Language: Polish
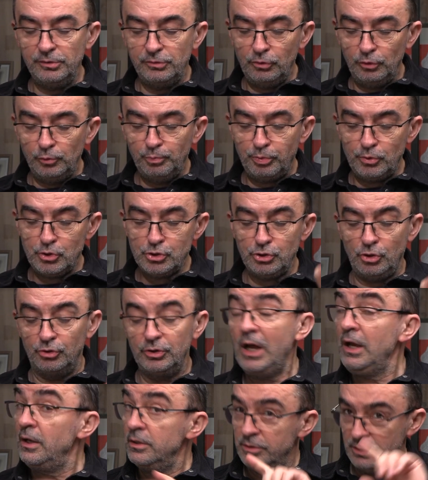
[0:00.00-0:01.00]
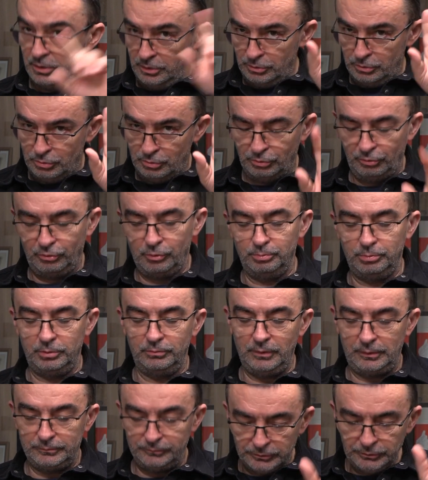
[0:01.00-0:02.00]
jest rozproszona, nie
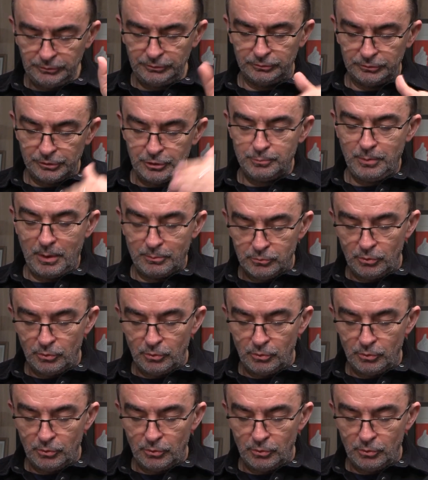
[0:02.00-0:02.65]
jednoosobowa, więc liczba